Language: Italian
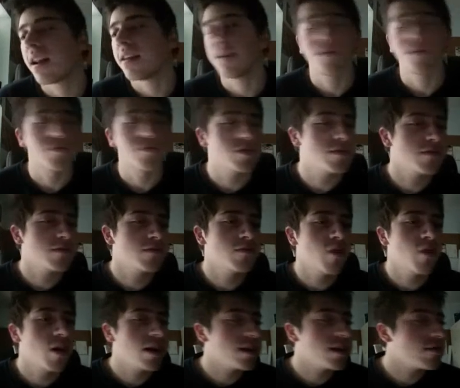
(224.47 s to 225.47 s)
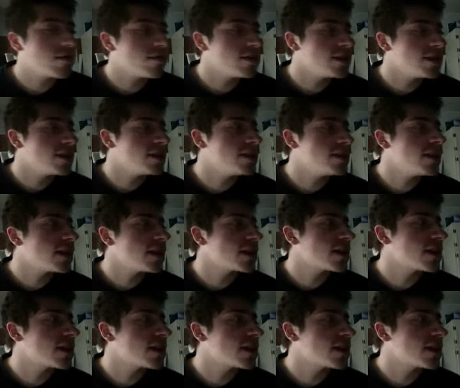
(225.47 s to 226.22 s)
siete tutti più buoni, quindi sia